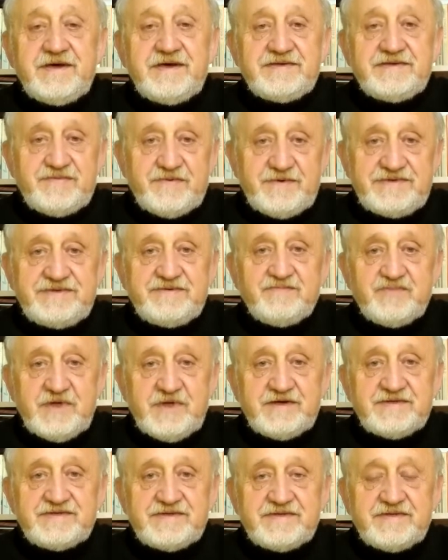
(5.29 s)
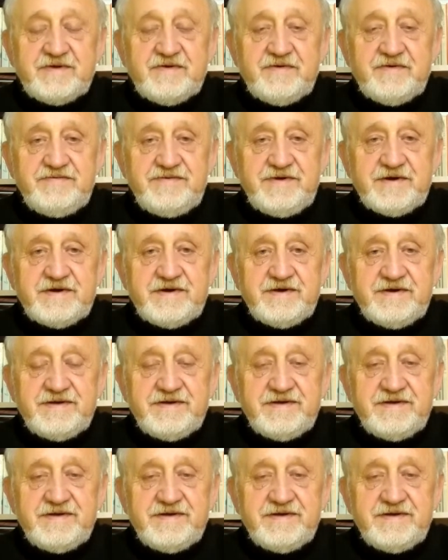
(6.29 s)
начиная с XVIII